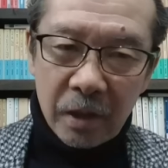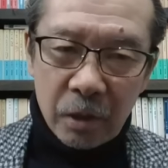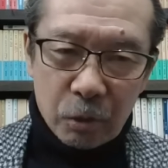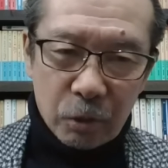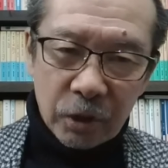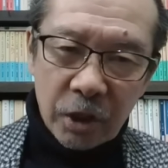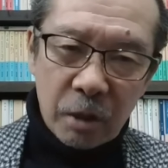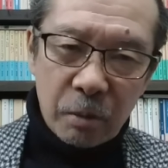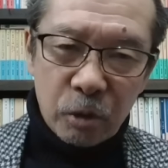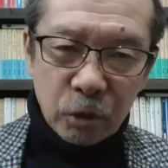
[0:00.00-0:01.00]
小沢
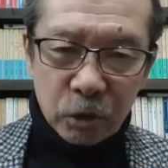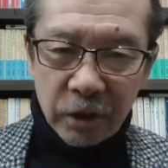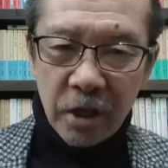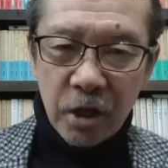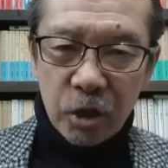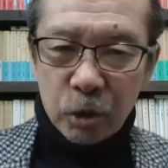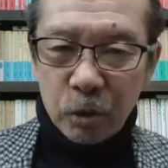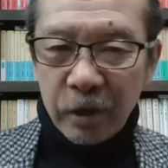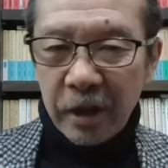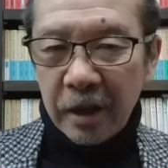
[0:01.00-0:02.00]
もすげえいい人
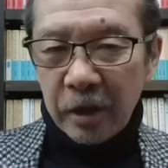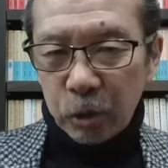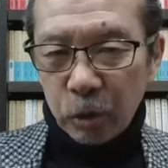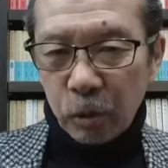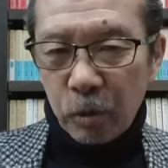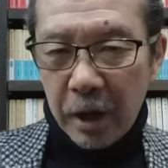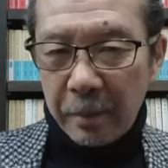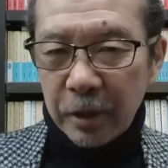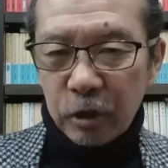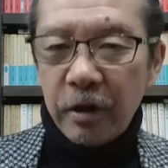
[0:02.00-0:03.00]
で、人と
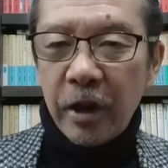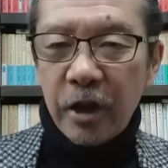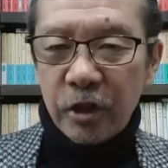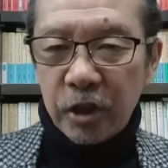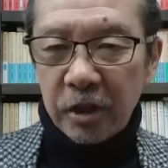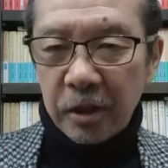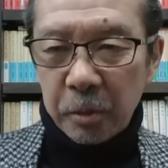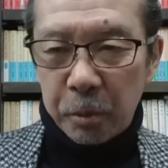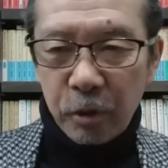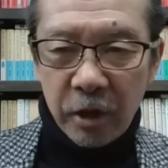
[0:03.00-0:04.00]
壁作らへんし、
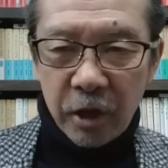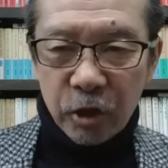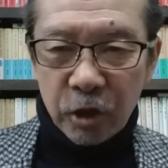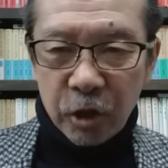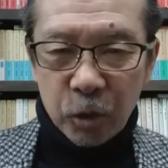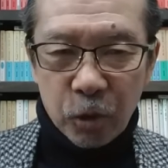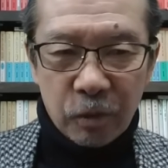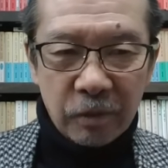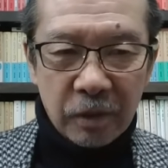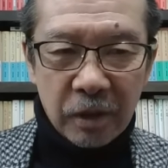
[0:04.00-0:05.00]
ピュアなやつやけど、
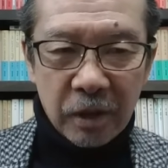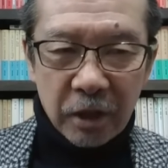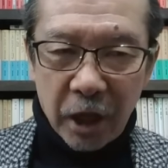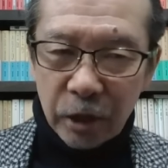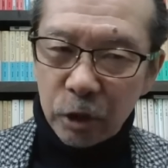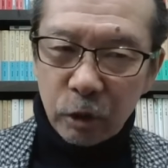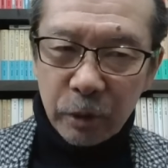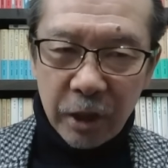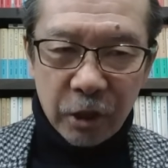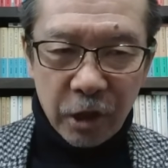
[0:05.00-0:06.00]
誕生日
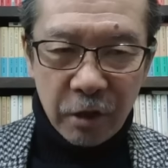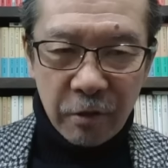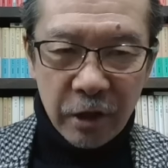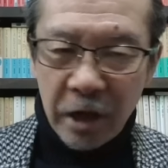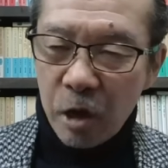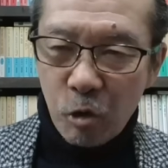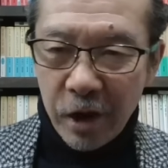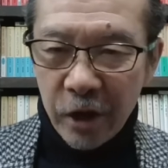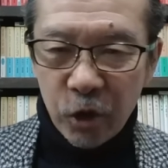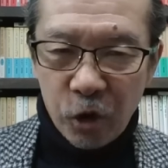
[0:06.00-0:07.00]
会だけはいかん方
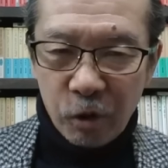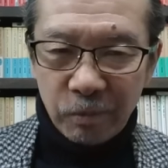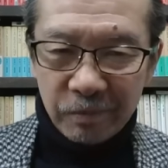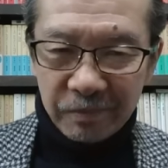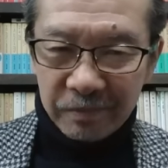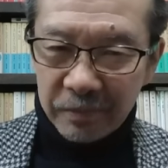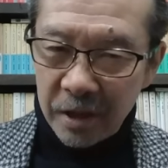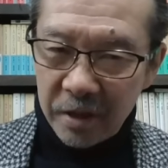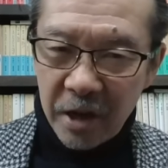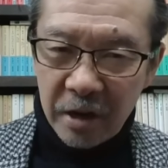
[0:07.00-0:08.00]
がいいよ。
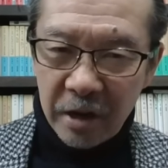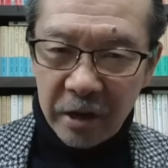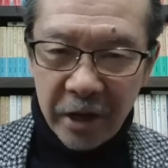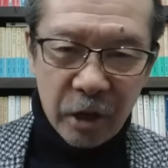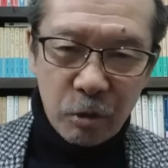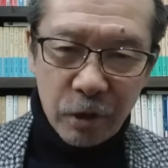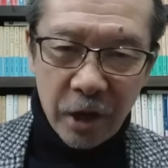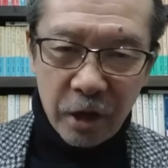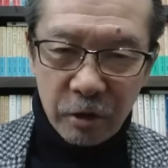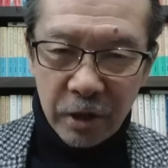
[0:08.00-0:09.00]
なんか芸能
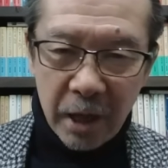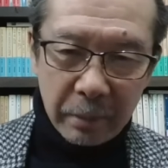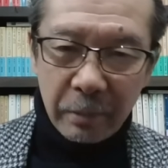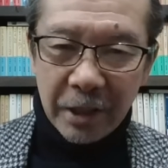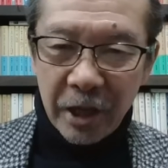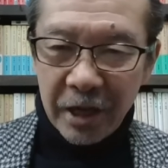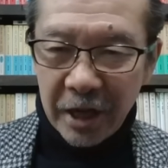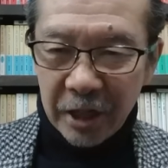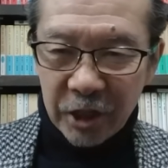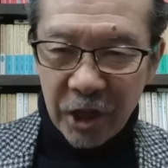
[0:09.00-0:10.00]
界の闇みたいな
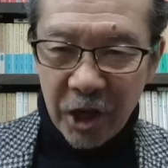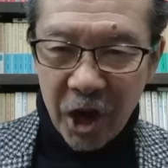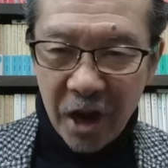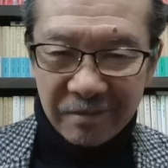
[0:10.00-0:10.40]
感じやから。